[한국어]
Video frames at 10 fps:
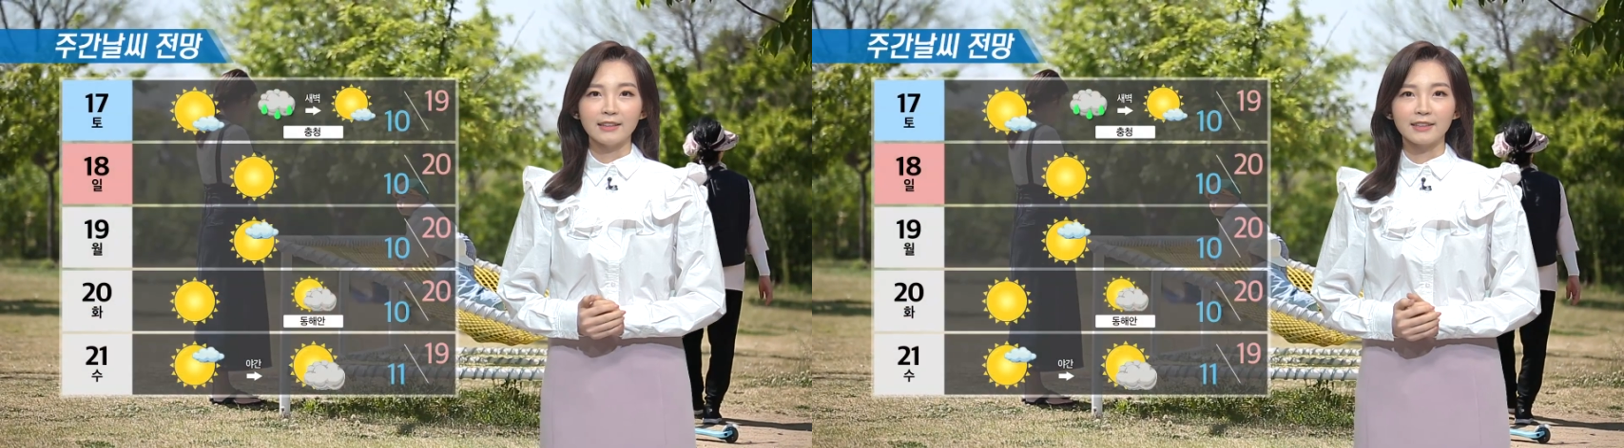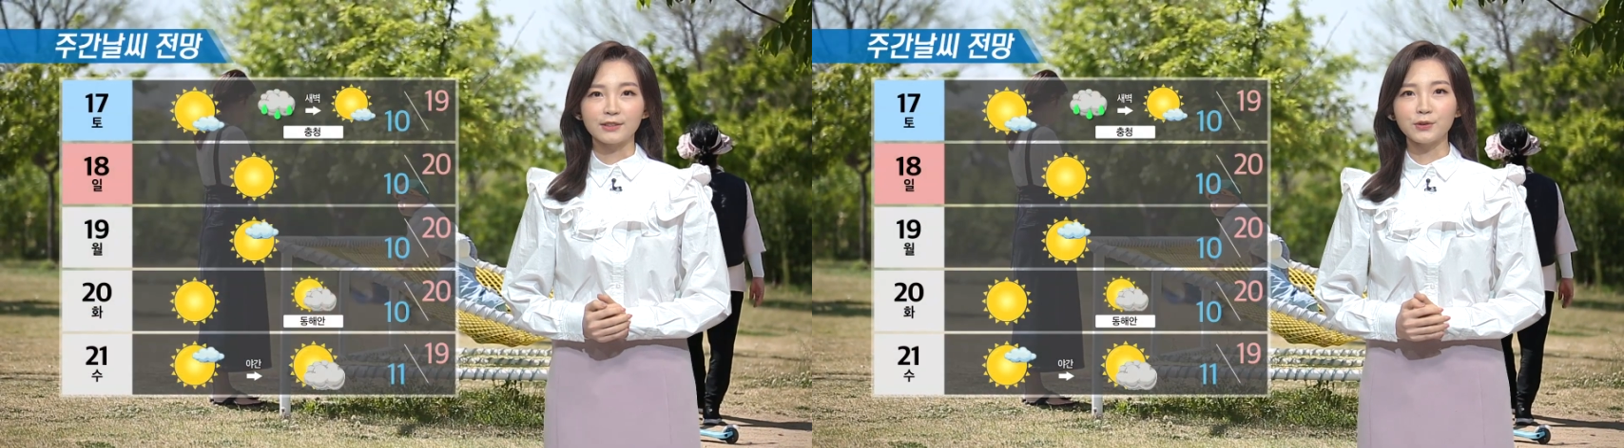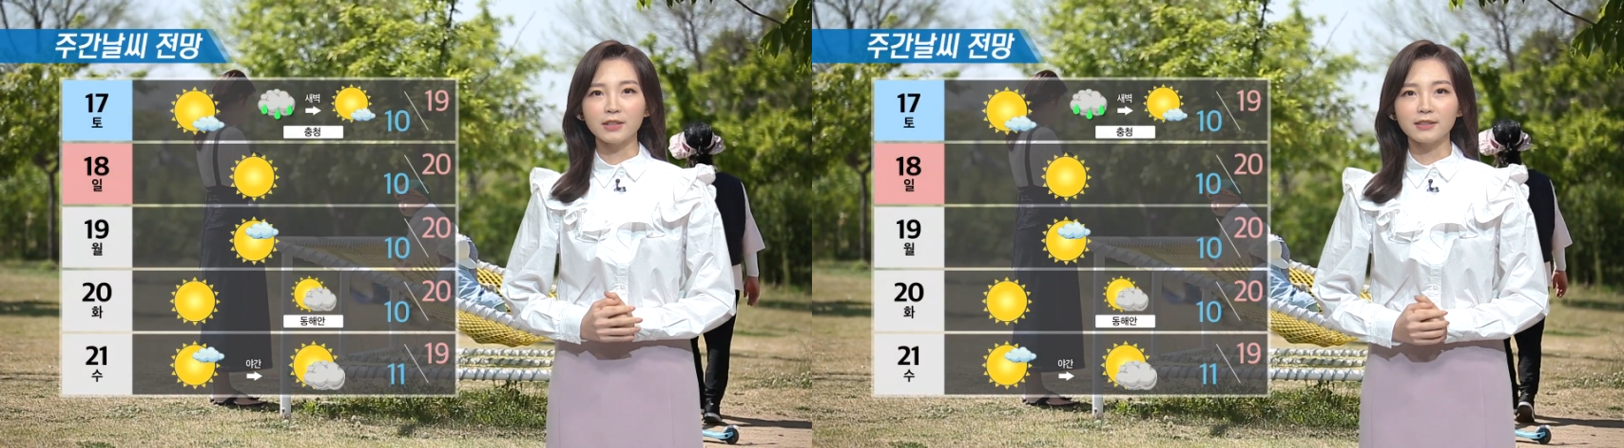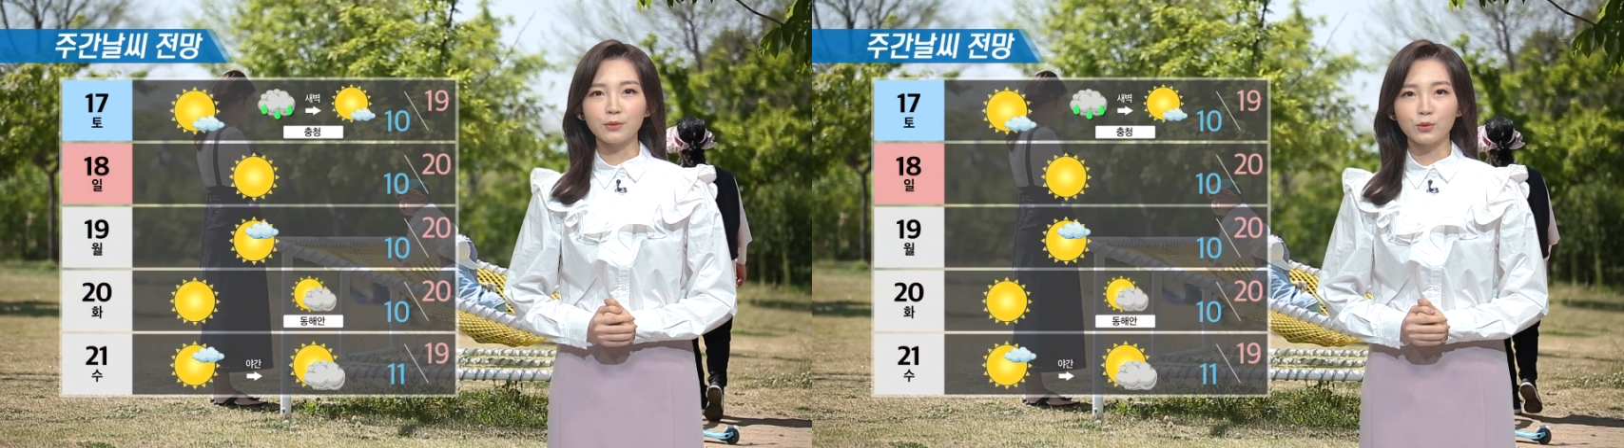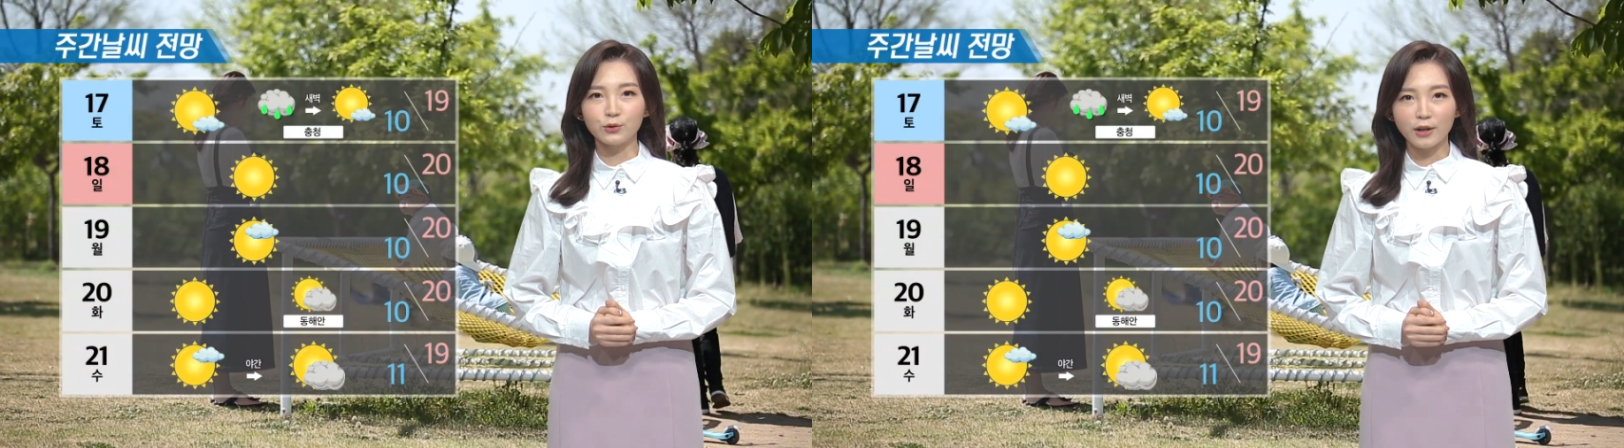작전
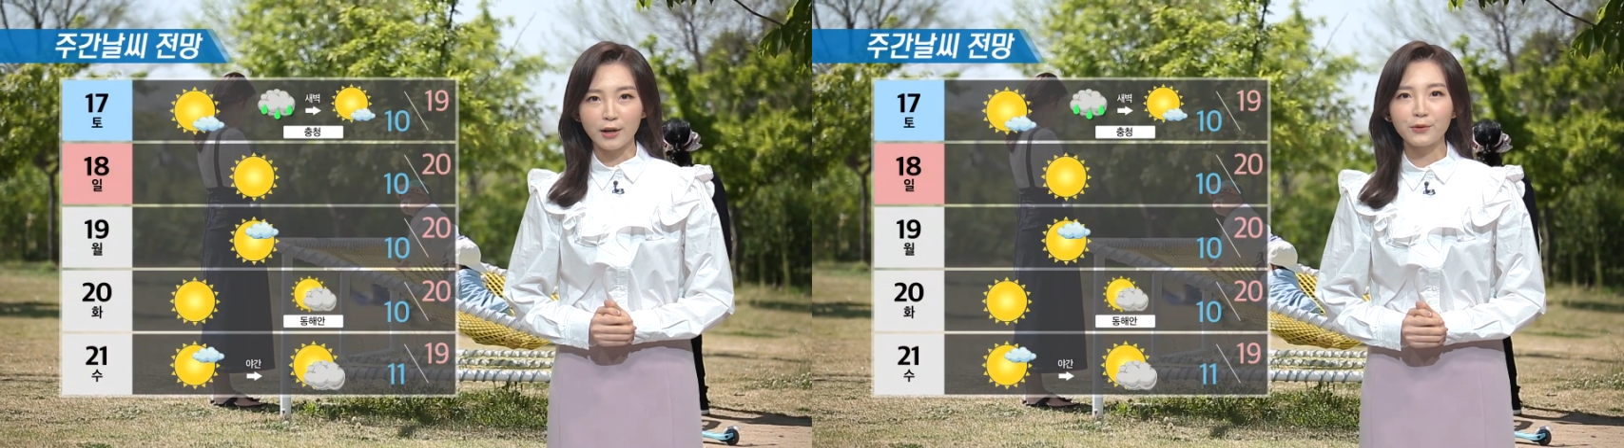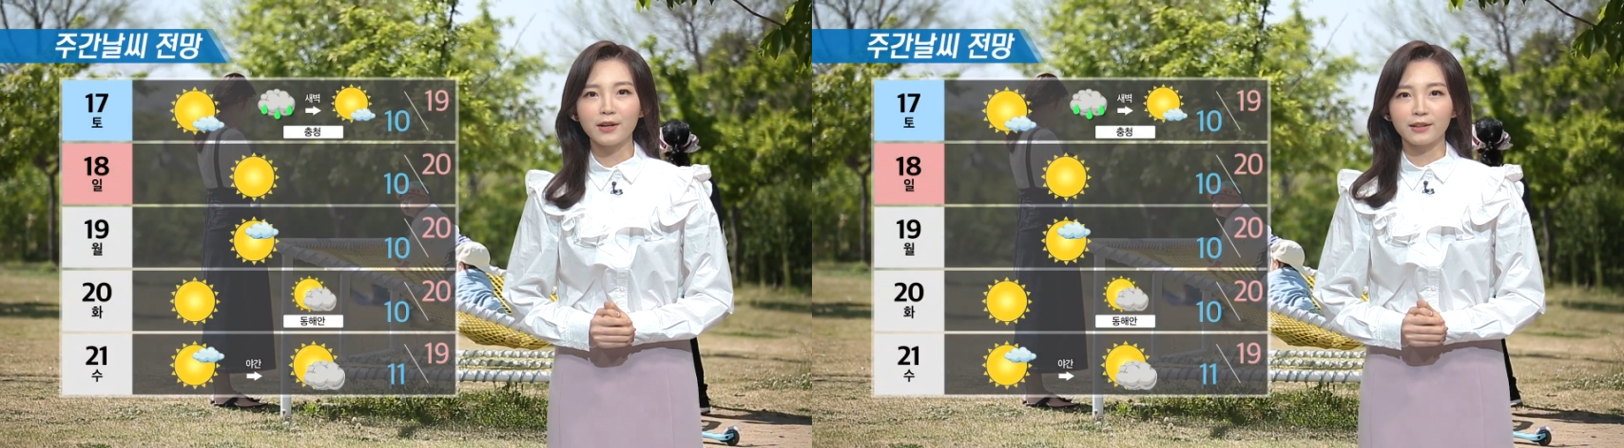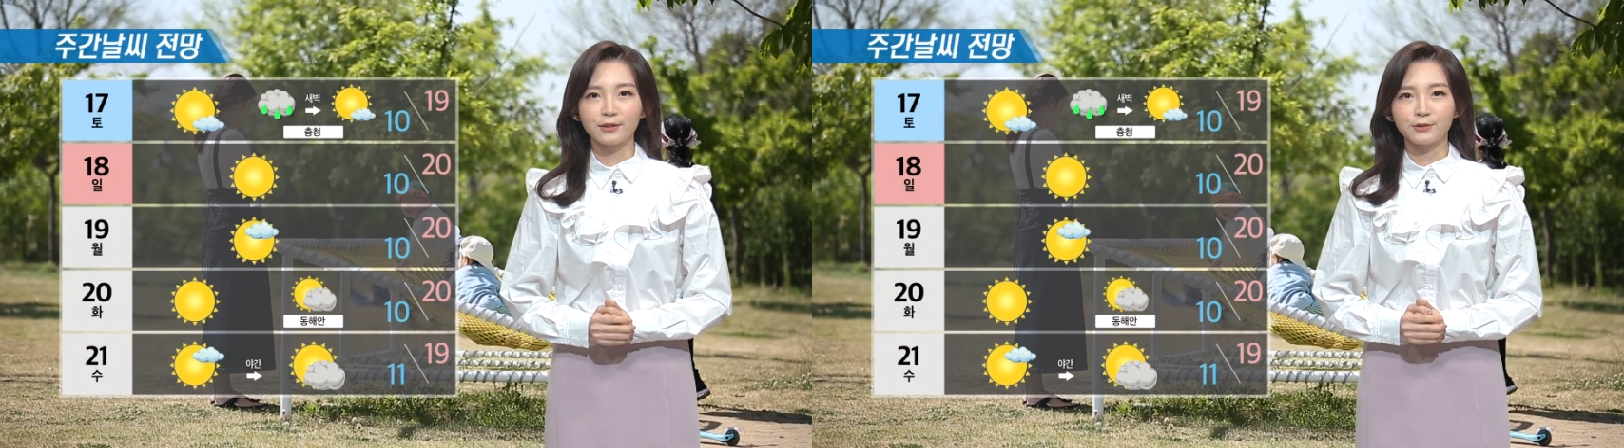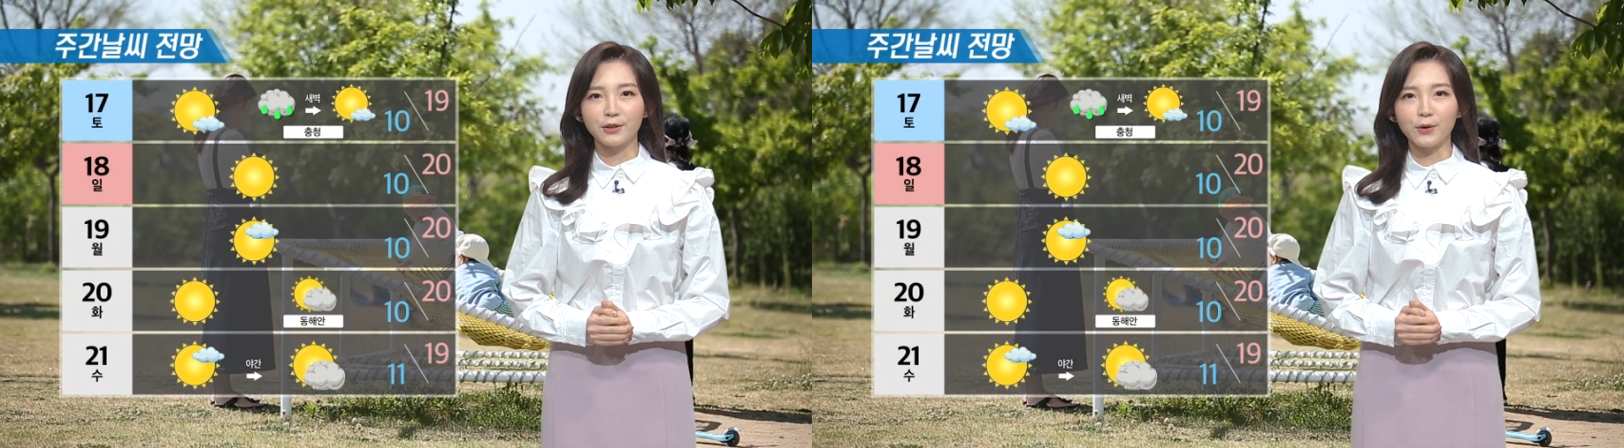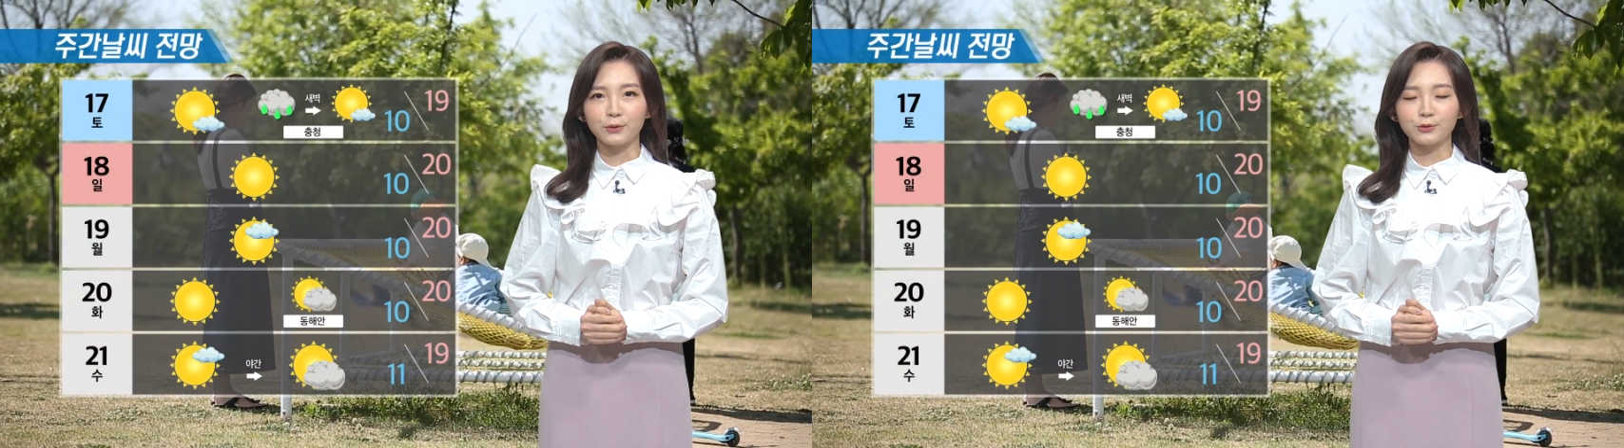기상 모두
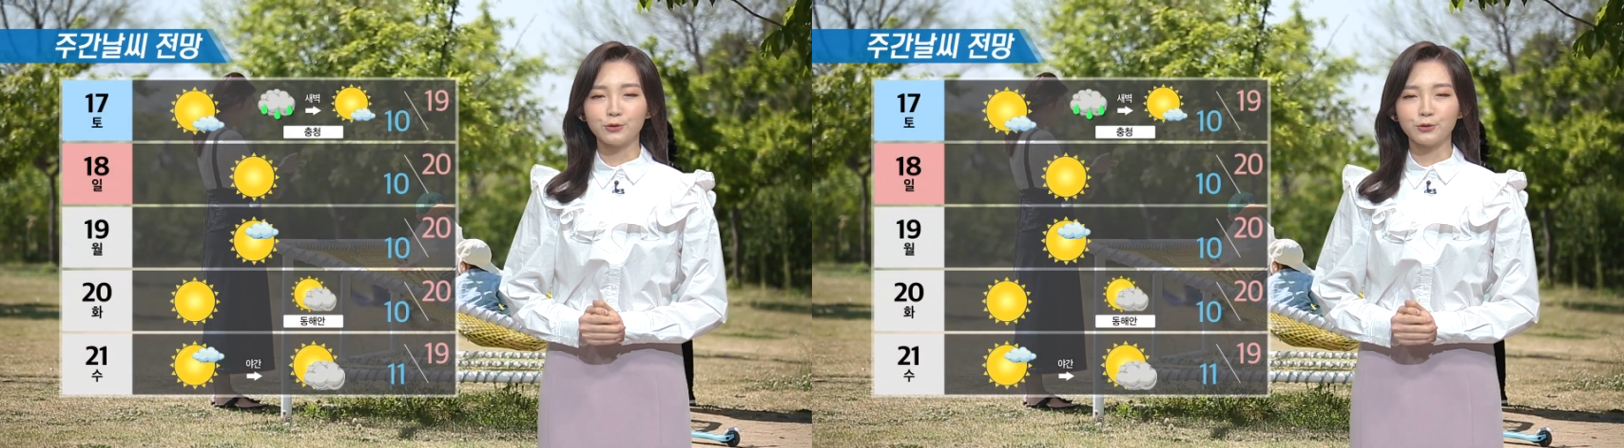양호하겠고요.